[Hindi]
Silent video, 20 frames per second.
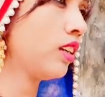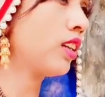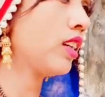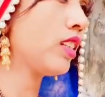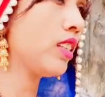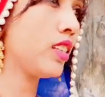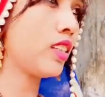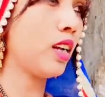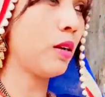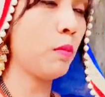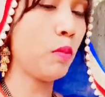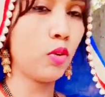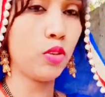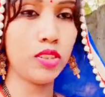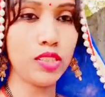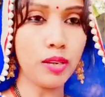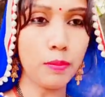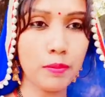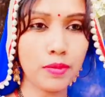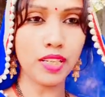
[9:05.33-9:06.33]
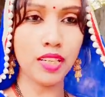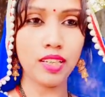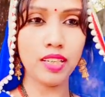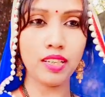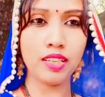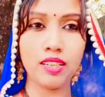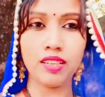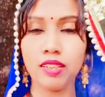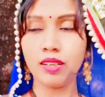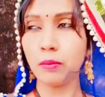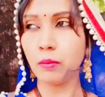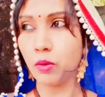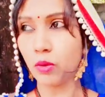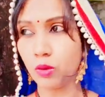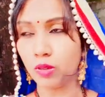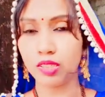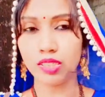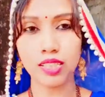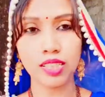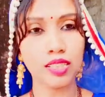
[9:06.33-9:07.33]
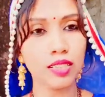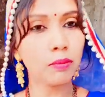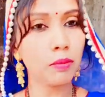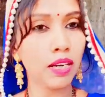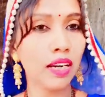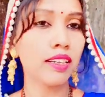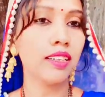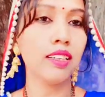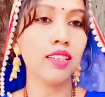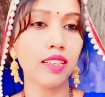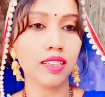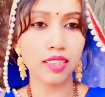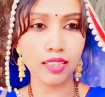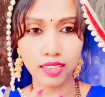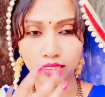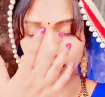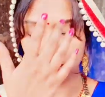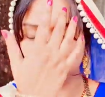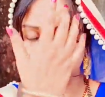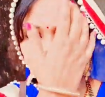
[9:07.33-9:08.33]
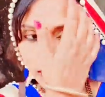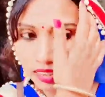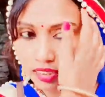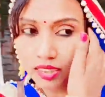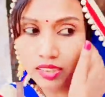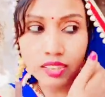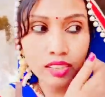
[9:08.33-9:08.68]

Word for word: किसका मौसा अपना लेंगे ना बहुत ज़्यादा भारी लगने लगती है